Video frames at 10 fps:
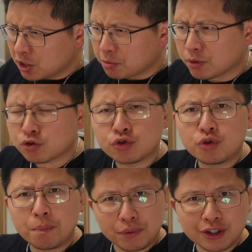je pense que
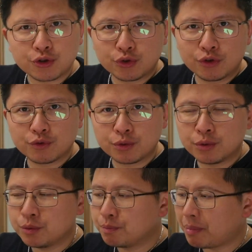depuis que je suis
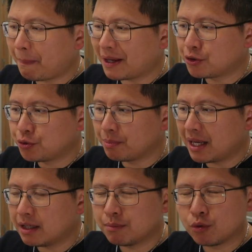devenu papa de
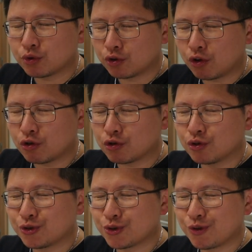jumelles, mon temps,
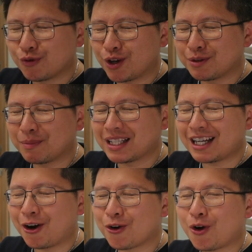je le vois de
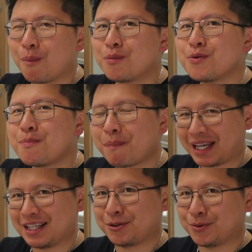manière encore plus
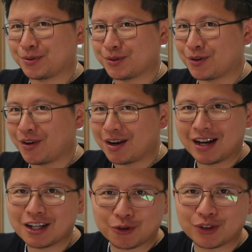précieuse.
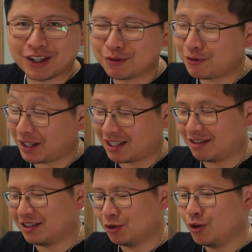là, je suis en train de vous faire
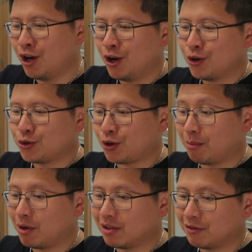cette vidéo. Je suis en
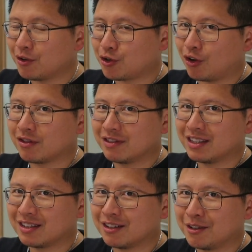mode, il faut que je rentre
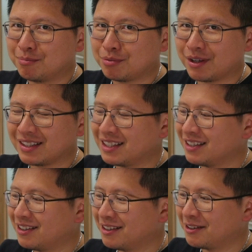vite pour
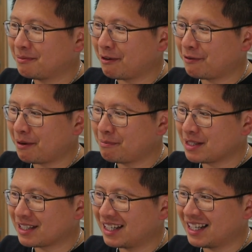aider euh, ma femme
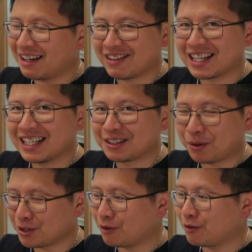parce qu'elle est avec les
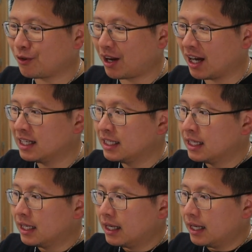trois enfants là.
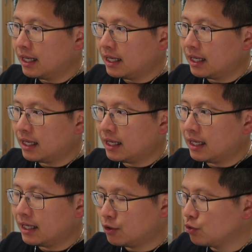
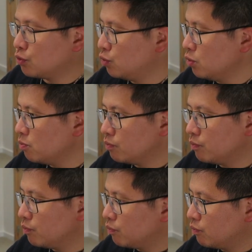Et du coup,
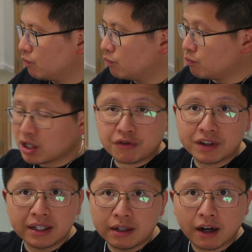bah, je
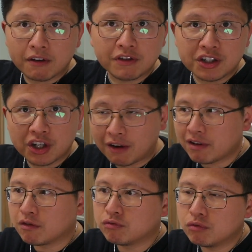vais réfléchir
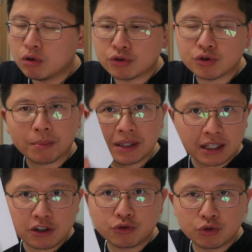avec vous sur mes
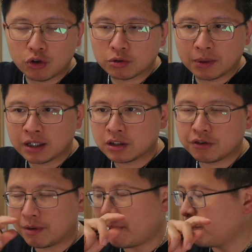tâches du lendemain.
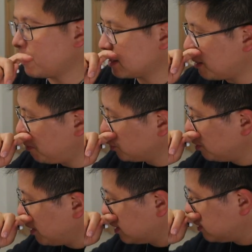Je vais même faire ça pour
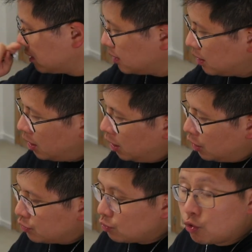demain.
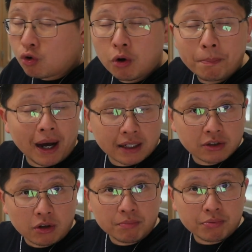Donc, par
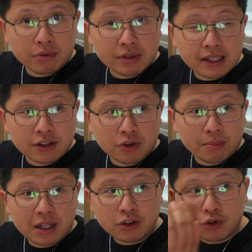exemple, cette
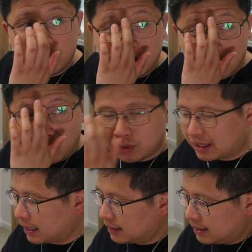semaine, je devais
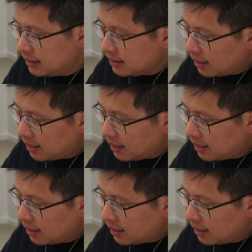contacter